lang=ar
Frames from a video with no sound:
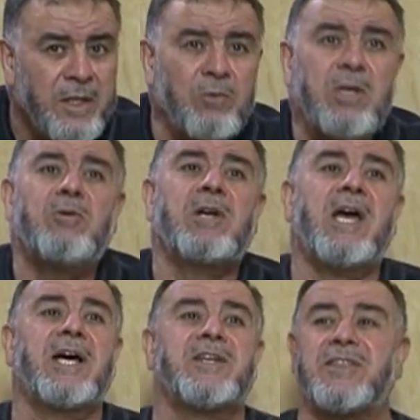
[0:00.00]
نوليو
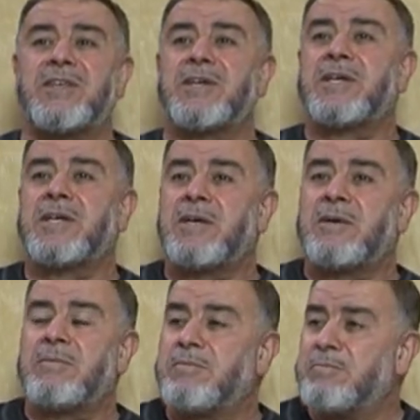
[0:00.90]
الحديث
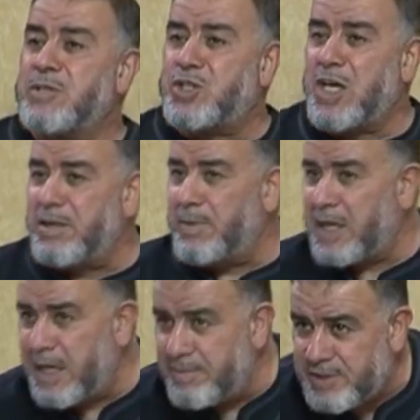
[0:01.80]
من شرب
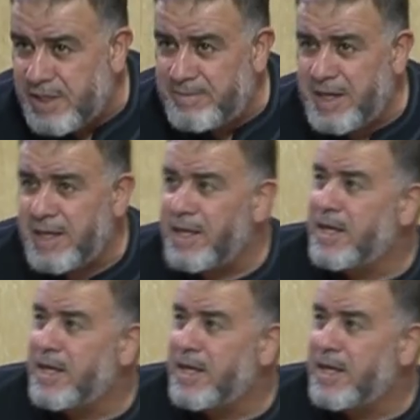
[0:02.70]
الخمر زعما